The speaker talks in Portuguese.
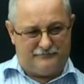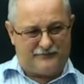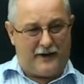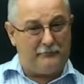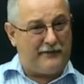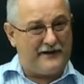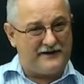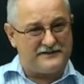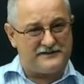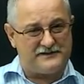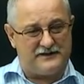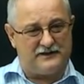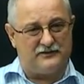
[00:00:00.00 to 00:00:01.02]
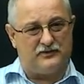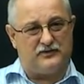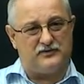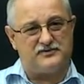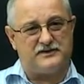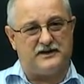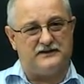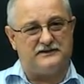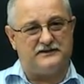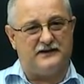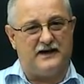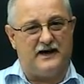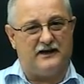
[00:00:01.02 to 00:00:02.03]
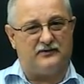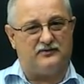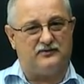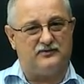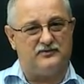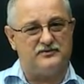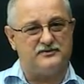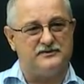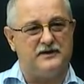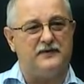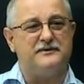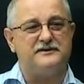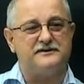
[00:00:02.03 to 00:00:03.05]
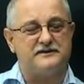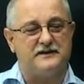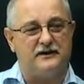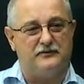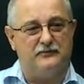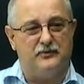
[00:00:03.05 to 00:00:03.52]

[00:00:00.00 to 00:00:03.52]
Está parecendo que os candidatos não estão